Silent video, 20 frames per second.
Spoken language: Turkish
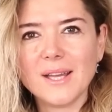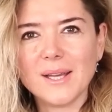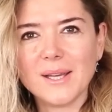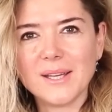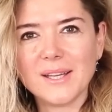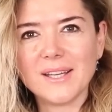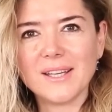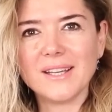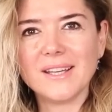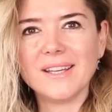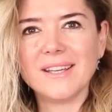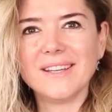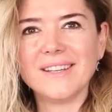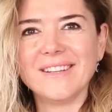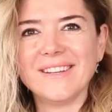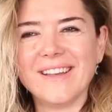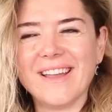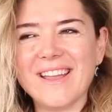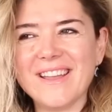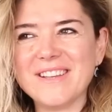
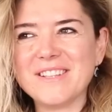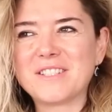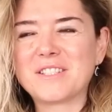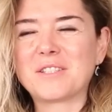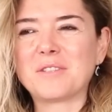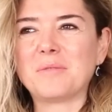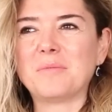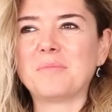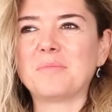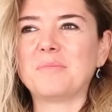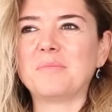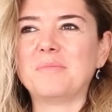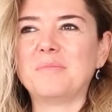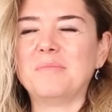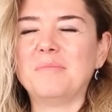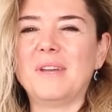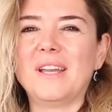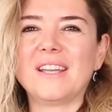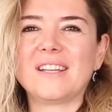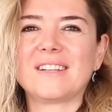
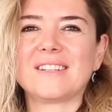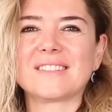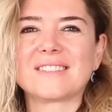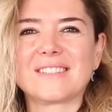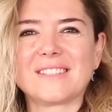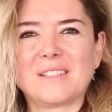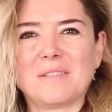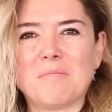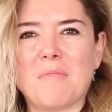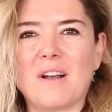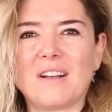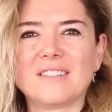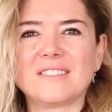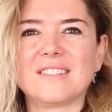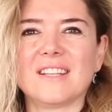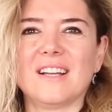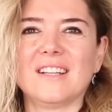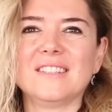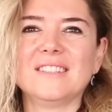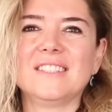eğitime
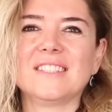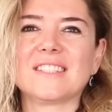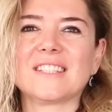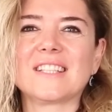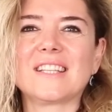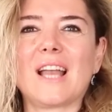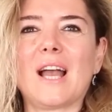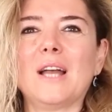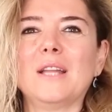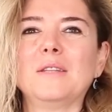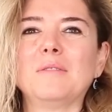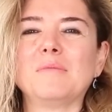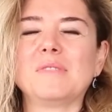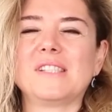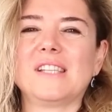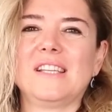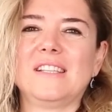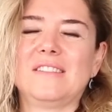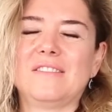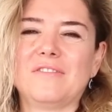katılmaktan ya da
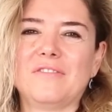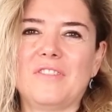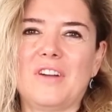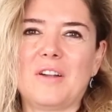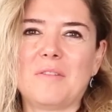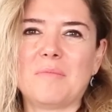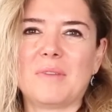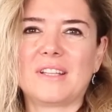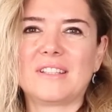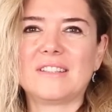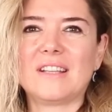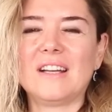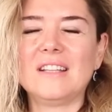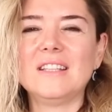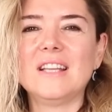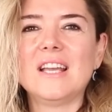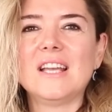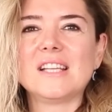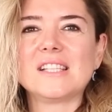kendimiz eğitim vermekten